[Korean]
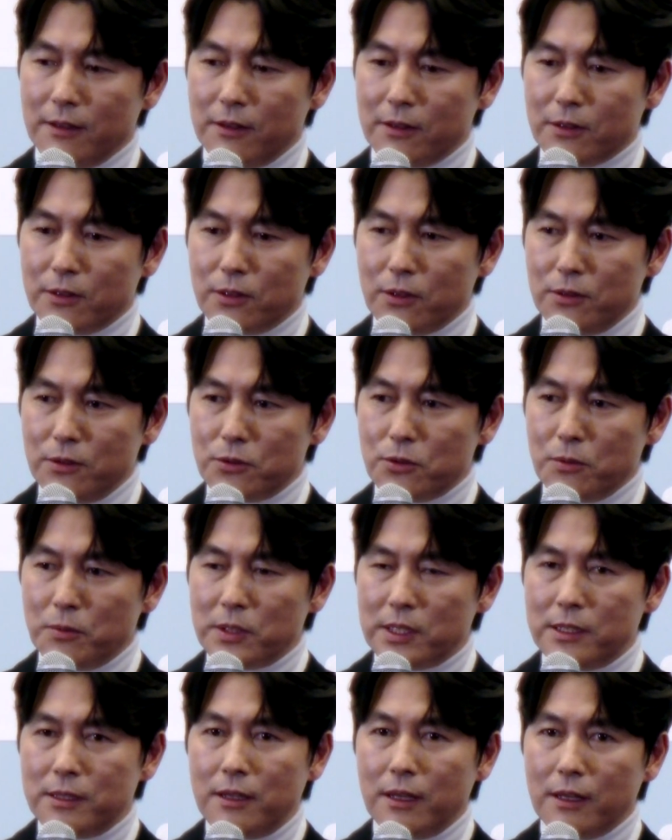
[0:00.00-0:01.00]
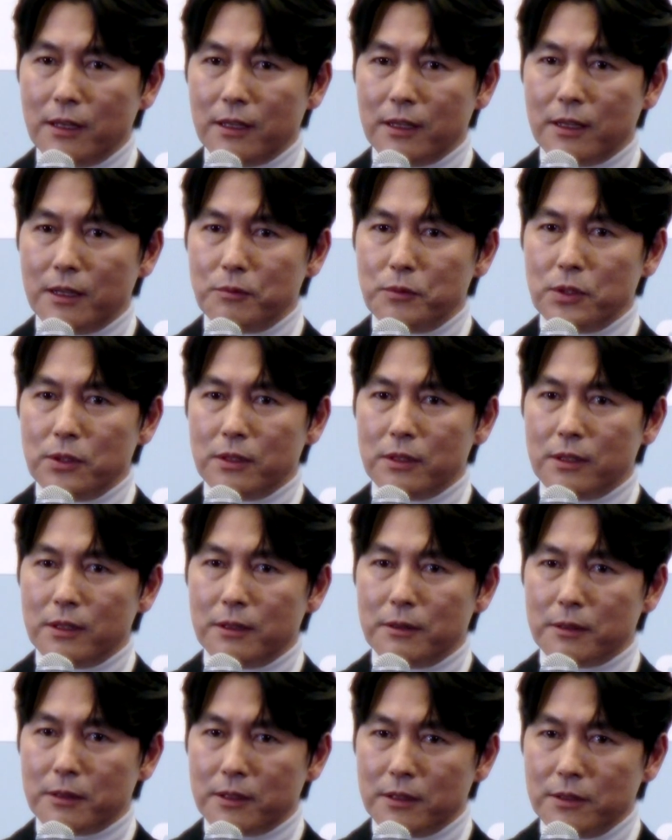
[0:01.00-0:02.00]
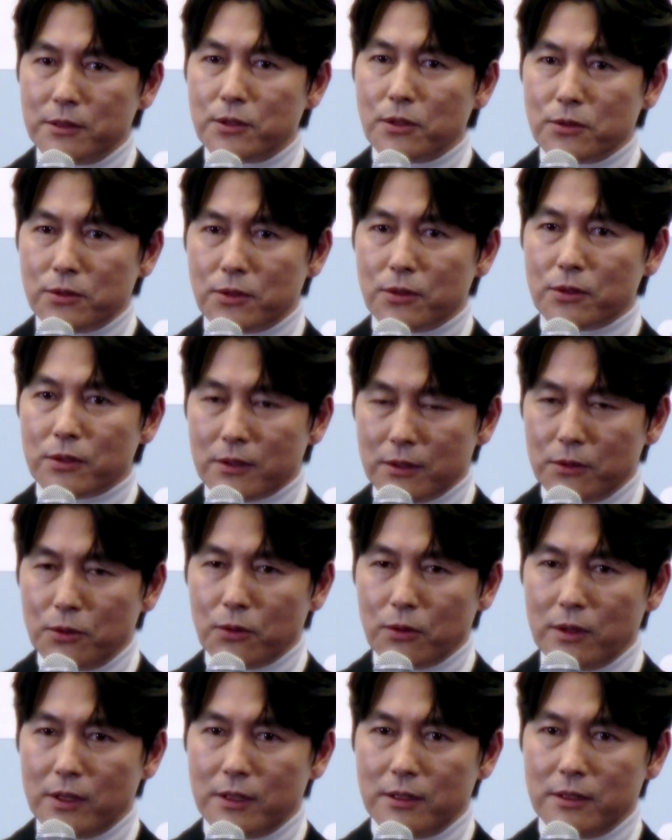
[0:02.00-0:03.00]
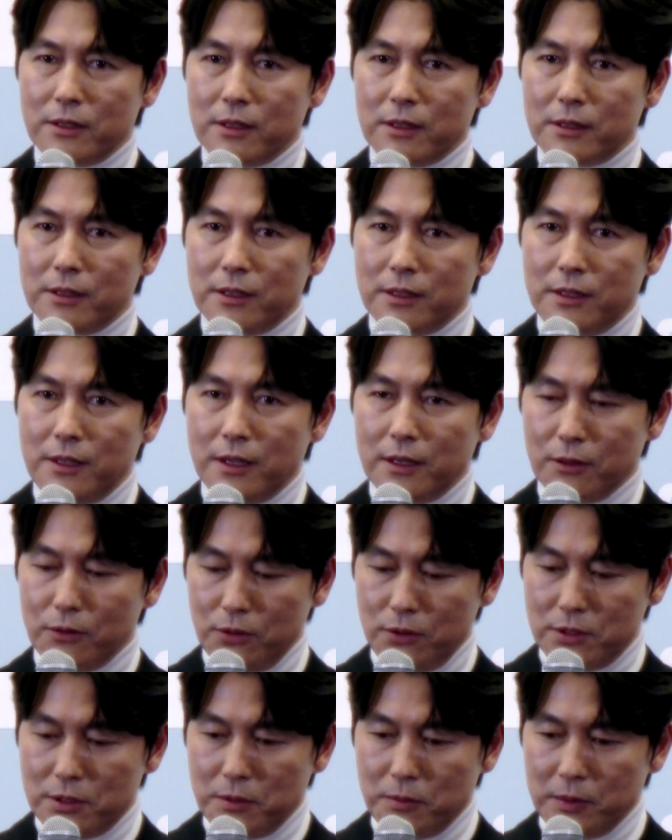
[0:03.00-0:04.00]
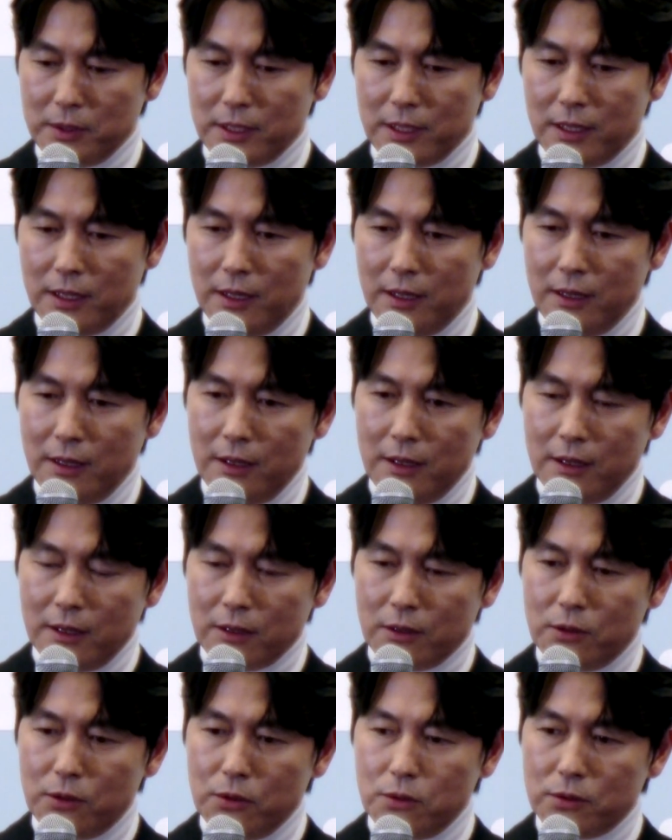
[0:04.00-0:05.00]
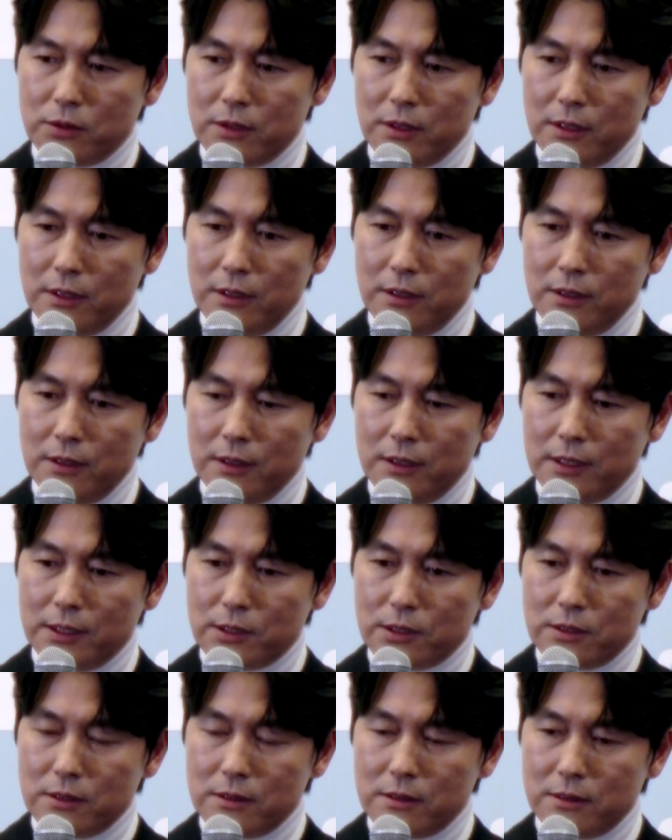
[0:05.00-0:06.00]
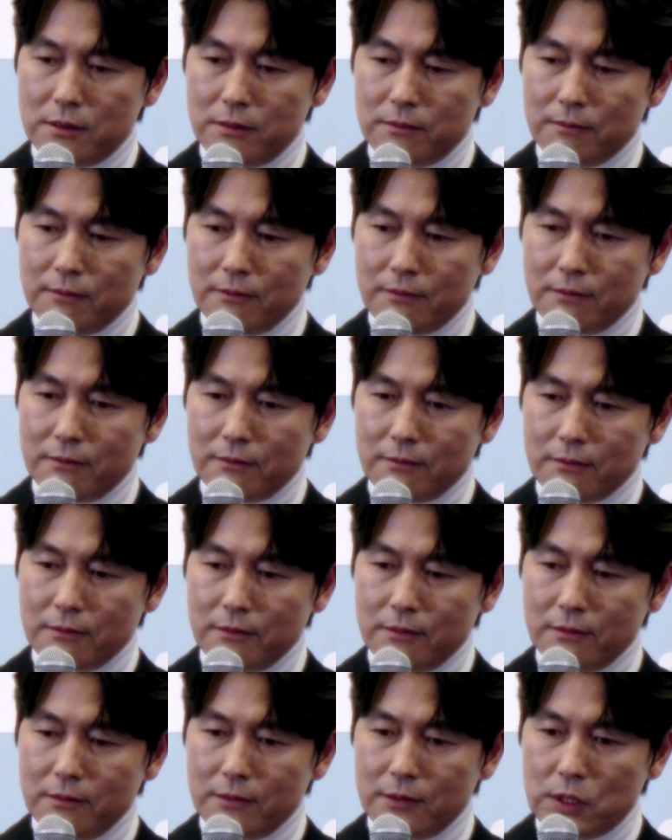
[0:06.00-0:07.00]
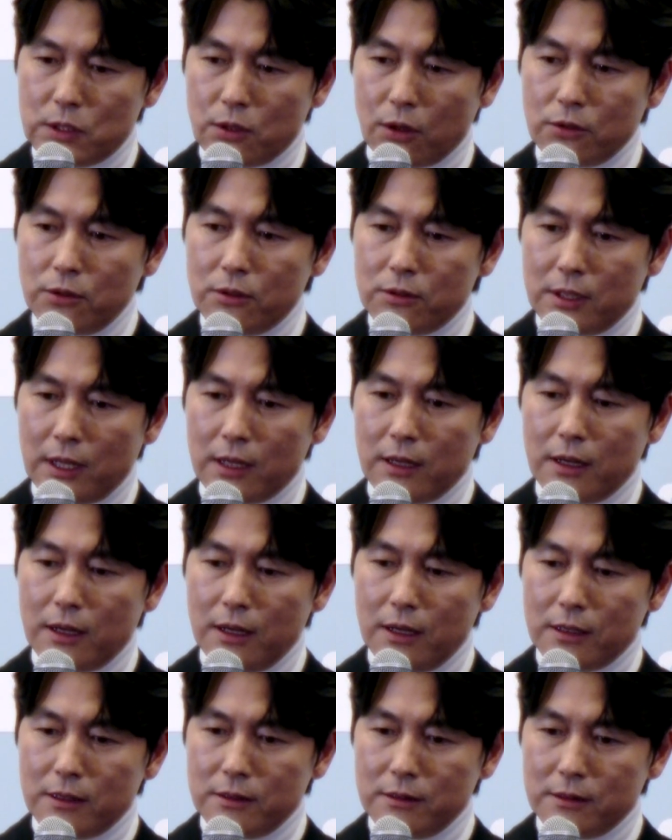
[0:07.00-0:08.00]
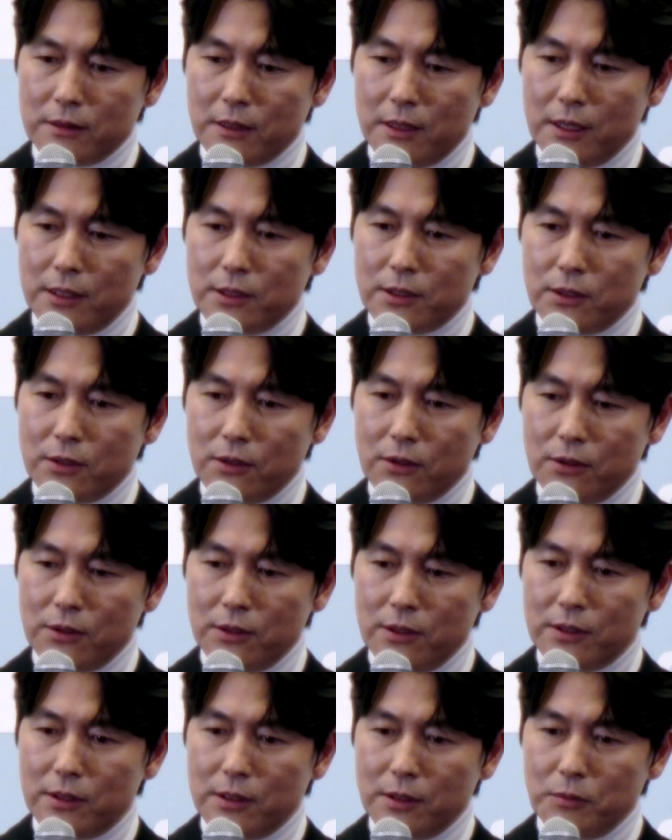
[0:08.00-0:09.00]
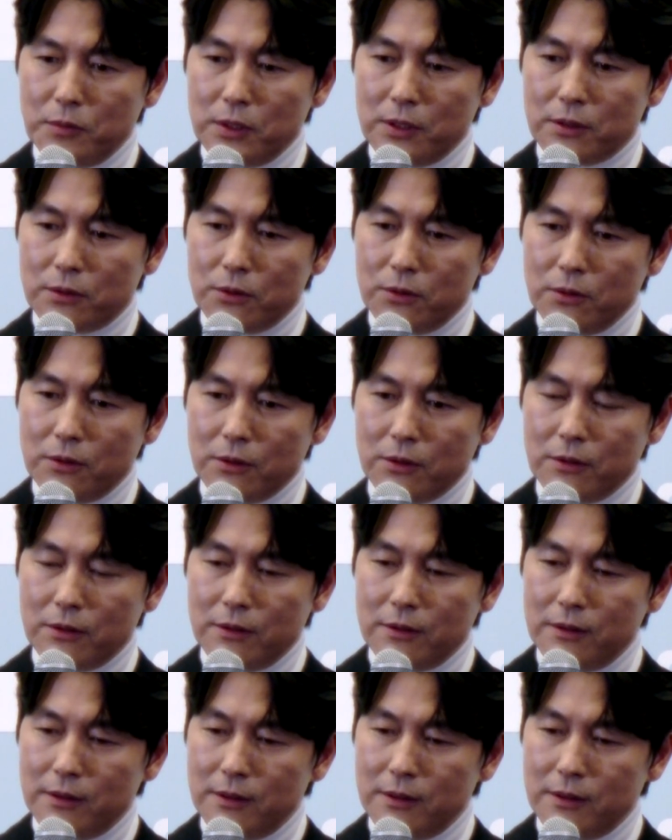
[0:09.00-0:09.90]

그런 좀 기대감을 긍정적 효과를 기대하고 있습니다. 그리고 이게 전혀 다른 캐릭터이기 때문에 또